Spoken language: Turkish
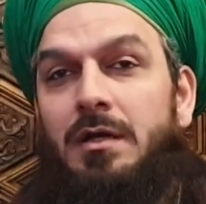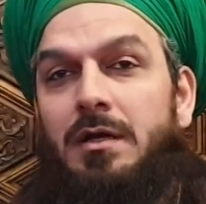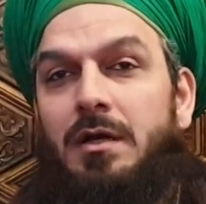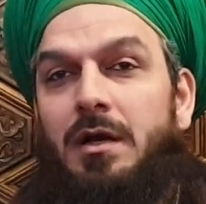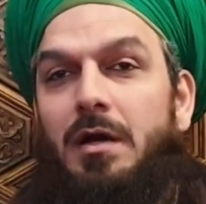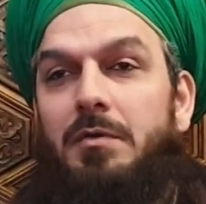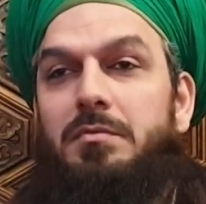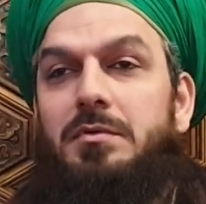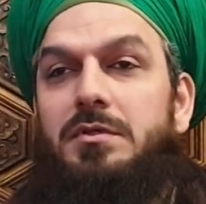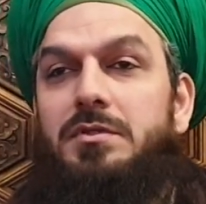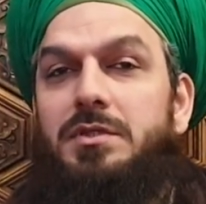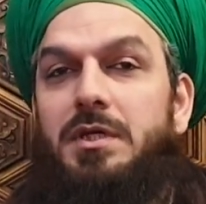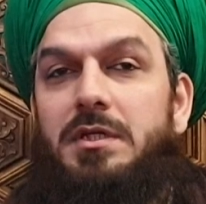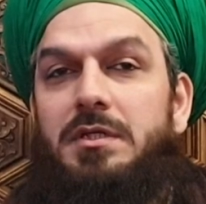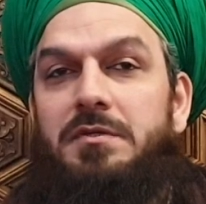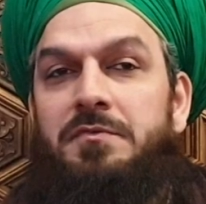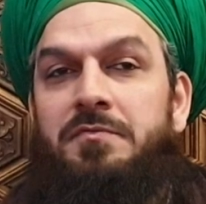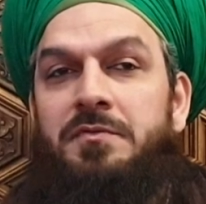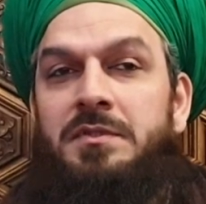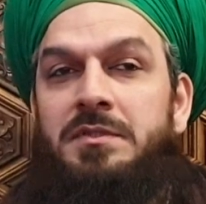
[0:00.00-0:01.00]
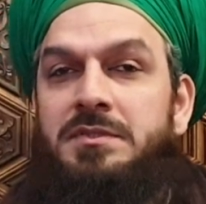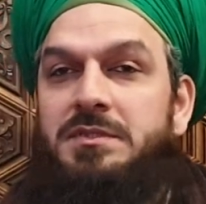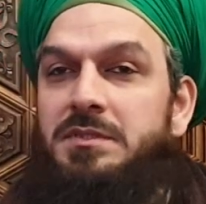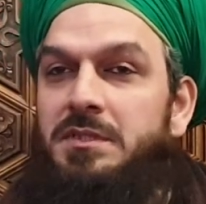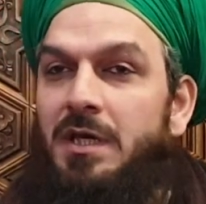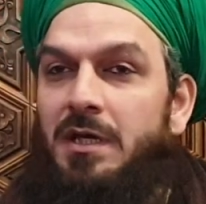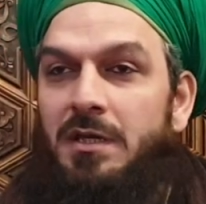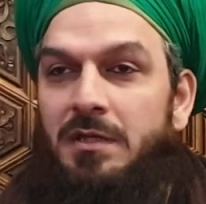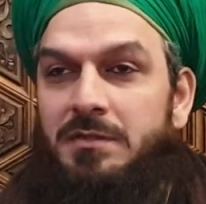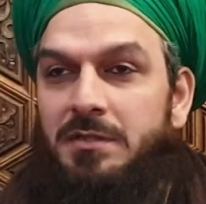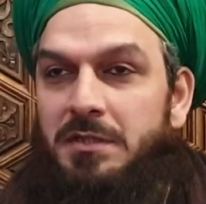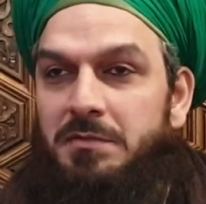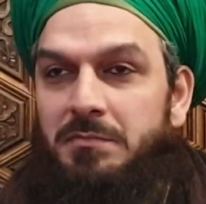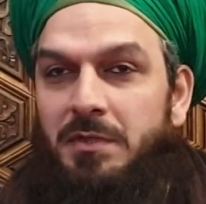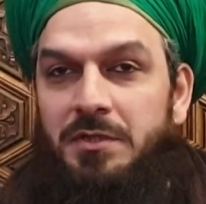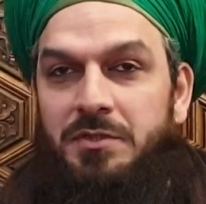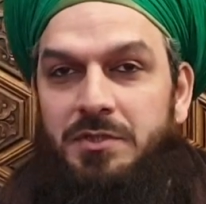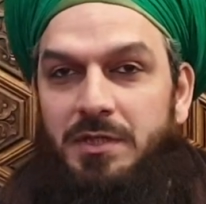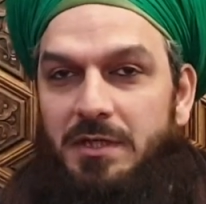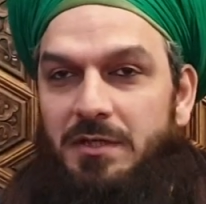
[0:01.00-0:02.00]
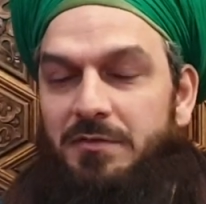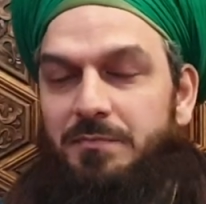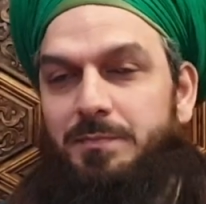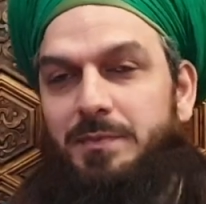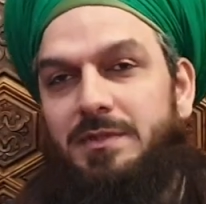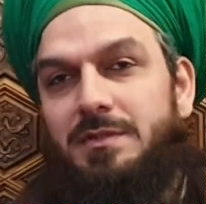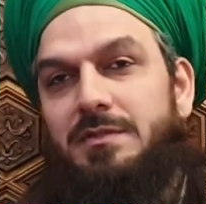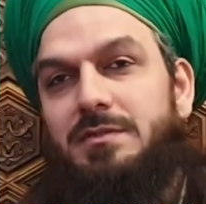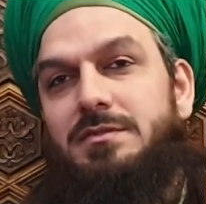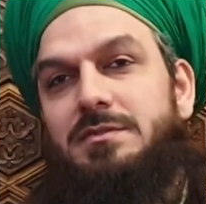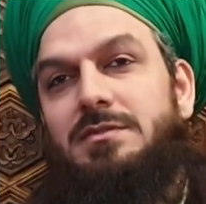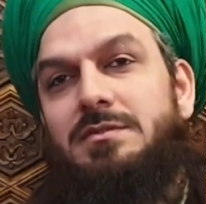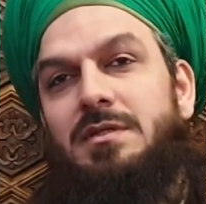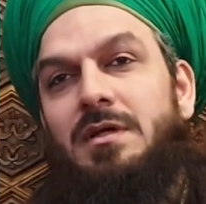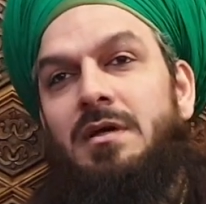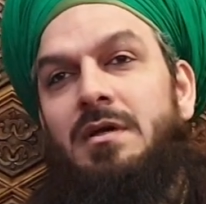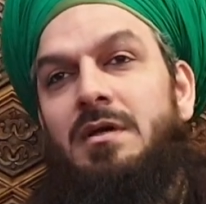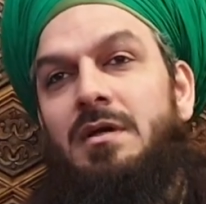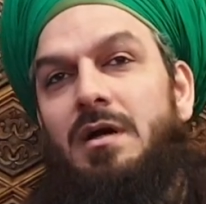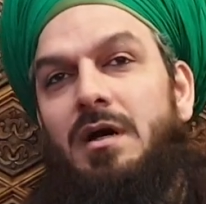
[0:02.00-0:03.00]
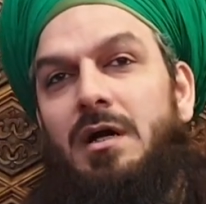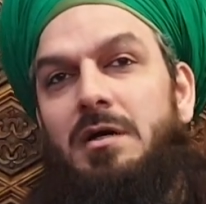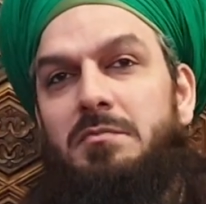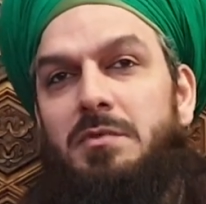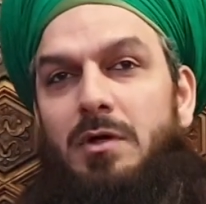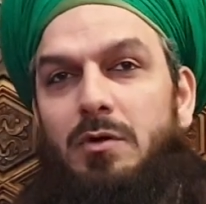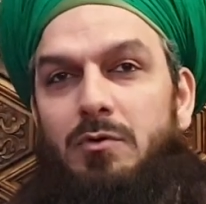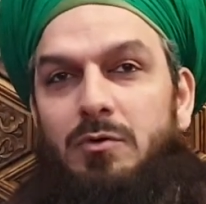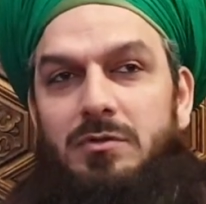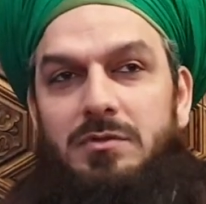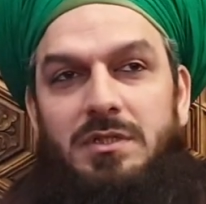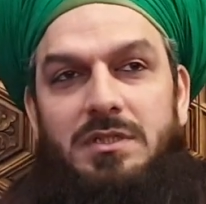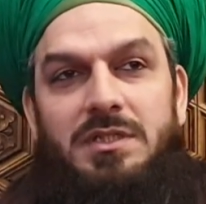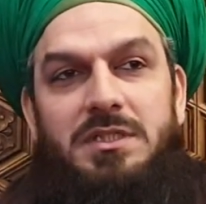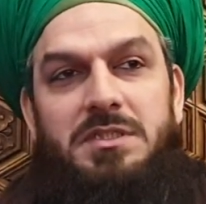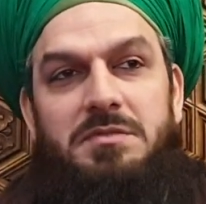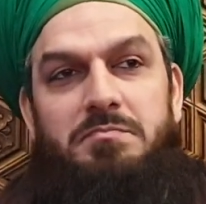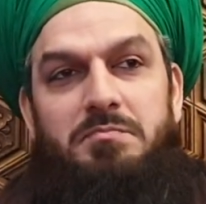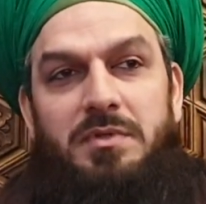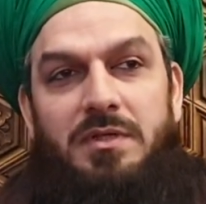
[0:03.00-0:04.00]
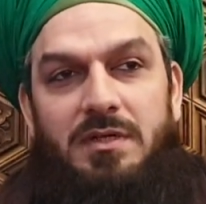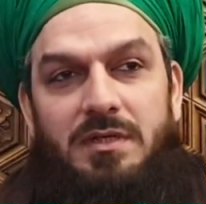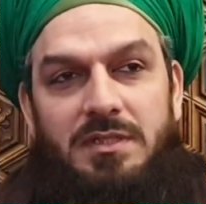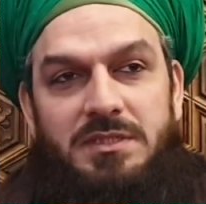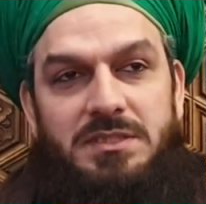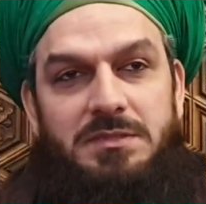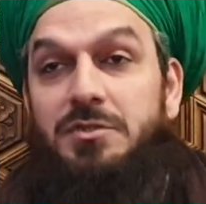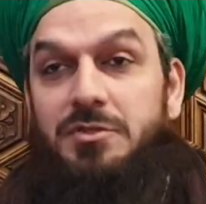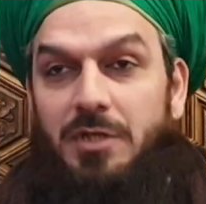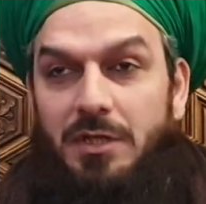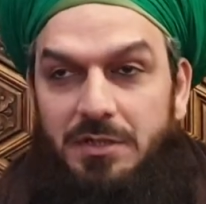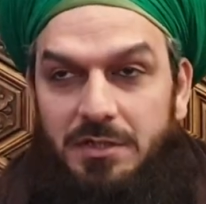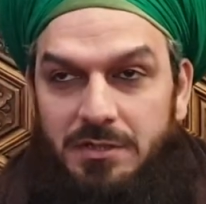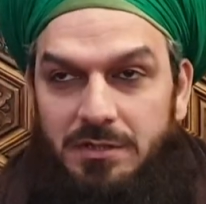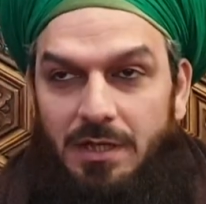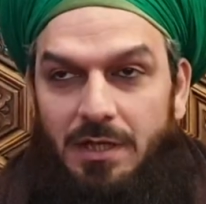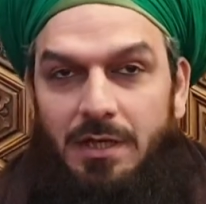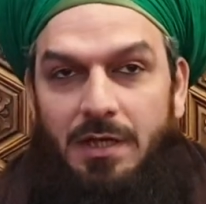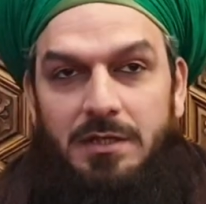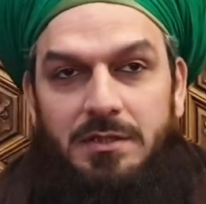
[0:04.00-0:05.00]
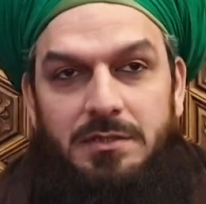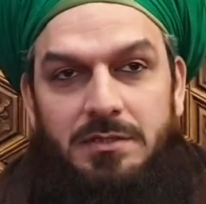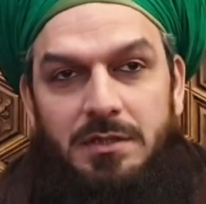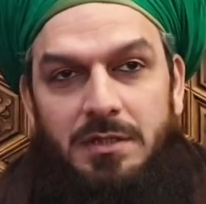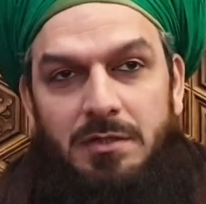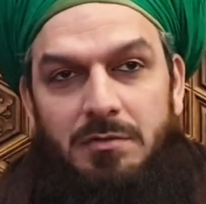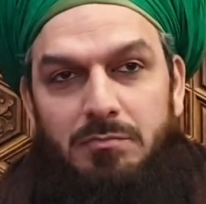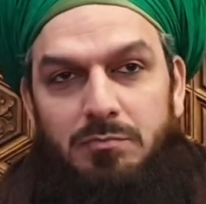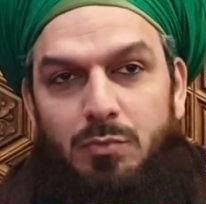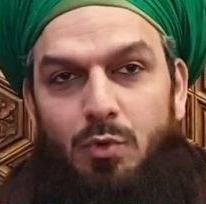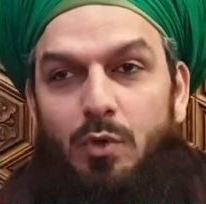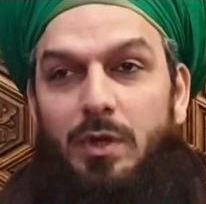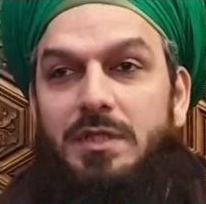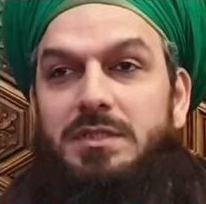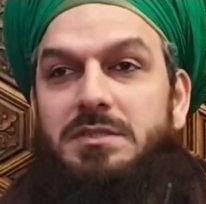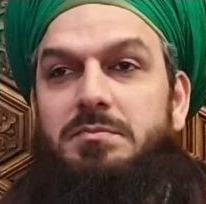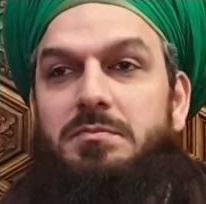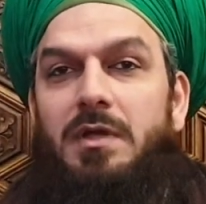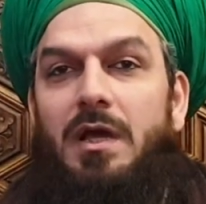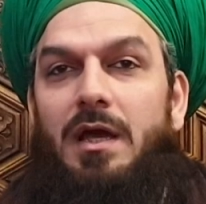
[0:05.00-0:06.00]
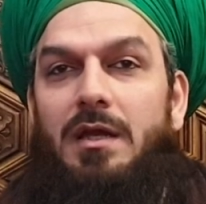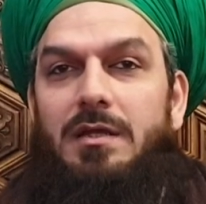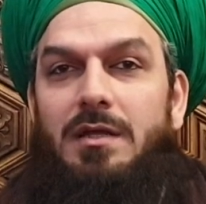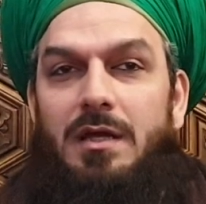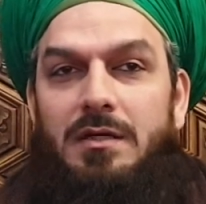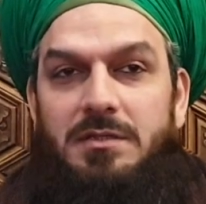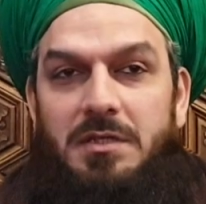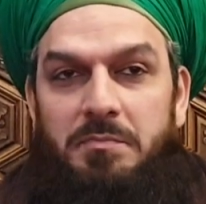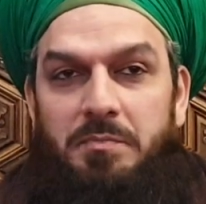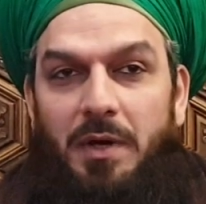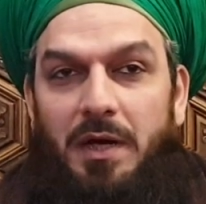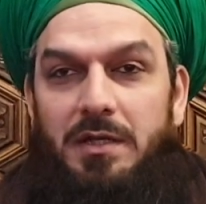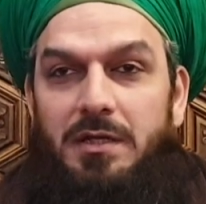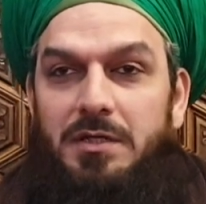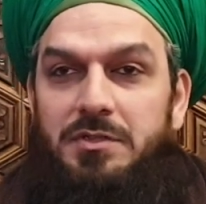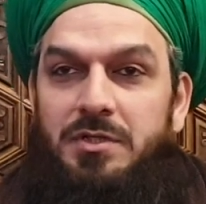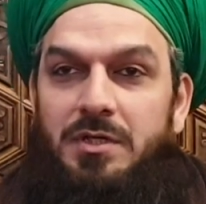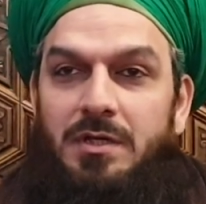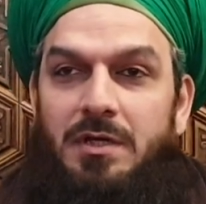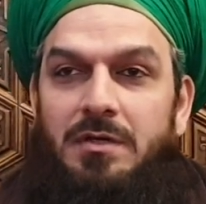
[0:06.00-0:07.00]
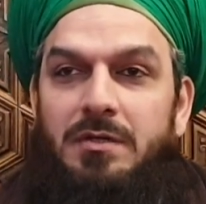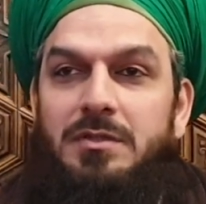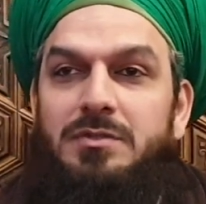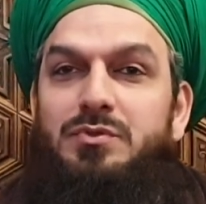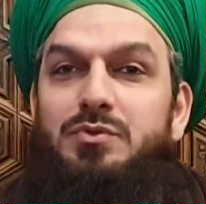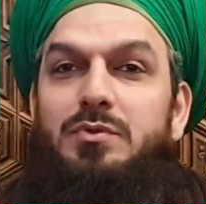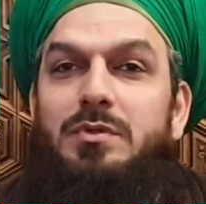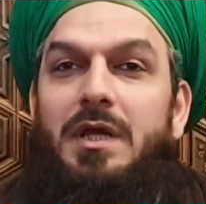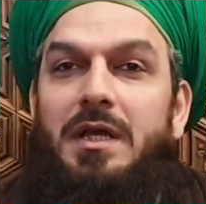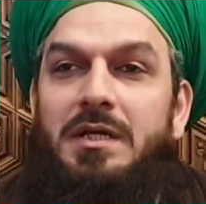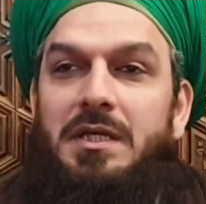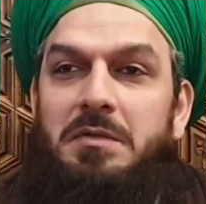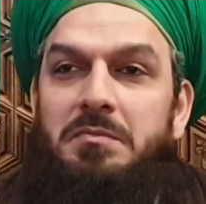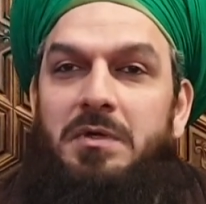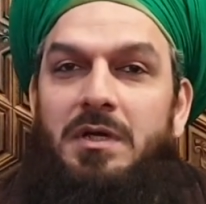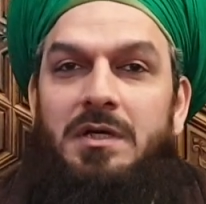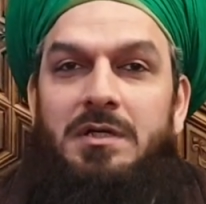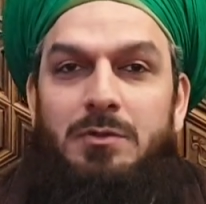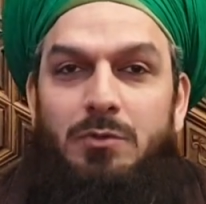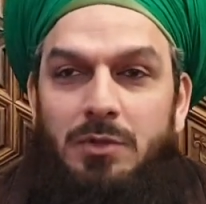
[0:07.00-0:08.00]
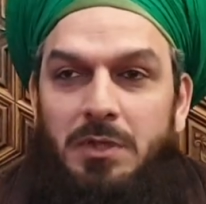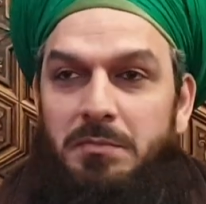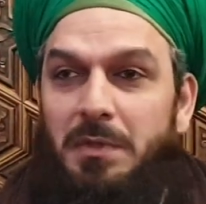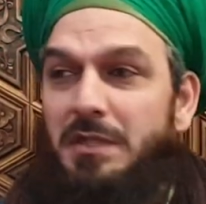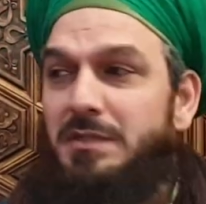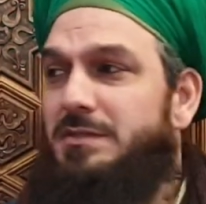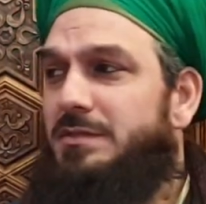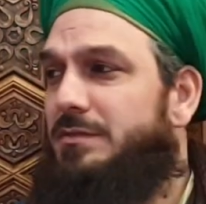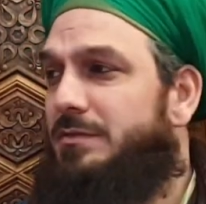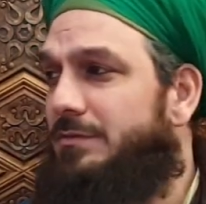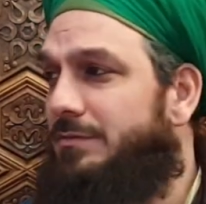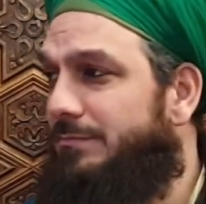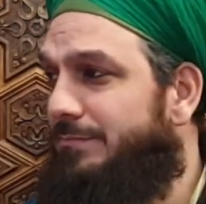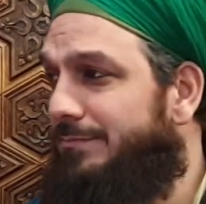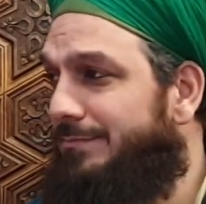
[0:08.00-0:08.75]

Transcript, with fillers: Kabri şerifini ziyaret etmeyi şeref biliriz. Ama orada gidip bir resim çekinerek, bu resmi her yerde paylaşarak Resul-i Ekrem'e yakın olamayız ki.